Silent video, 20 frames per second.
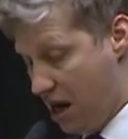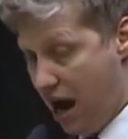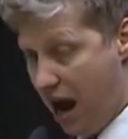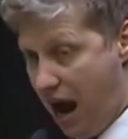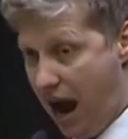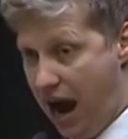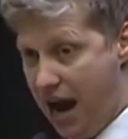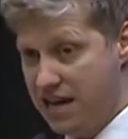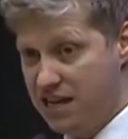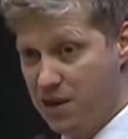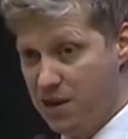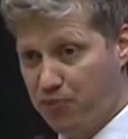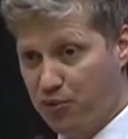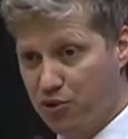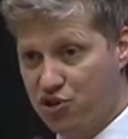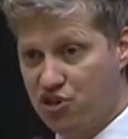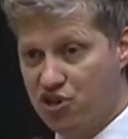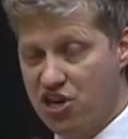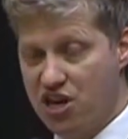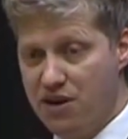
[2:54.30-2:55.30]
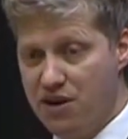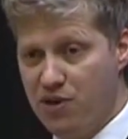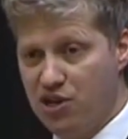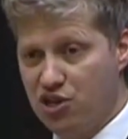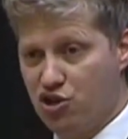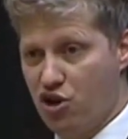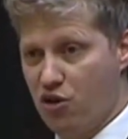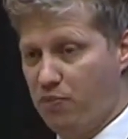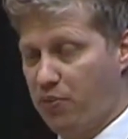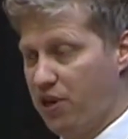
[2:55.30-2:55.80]
Ainda por cima,
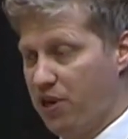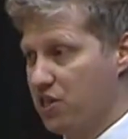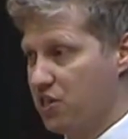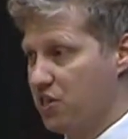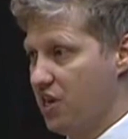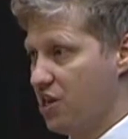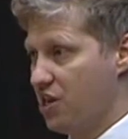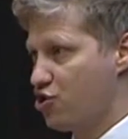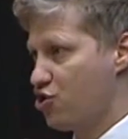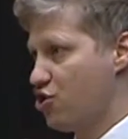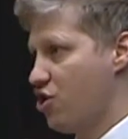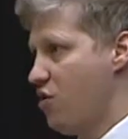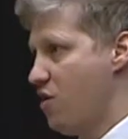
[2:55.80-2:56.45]
senhor presidente,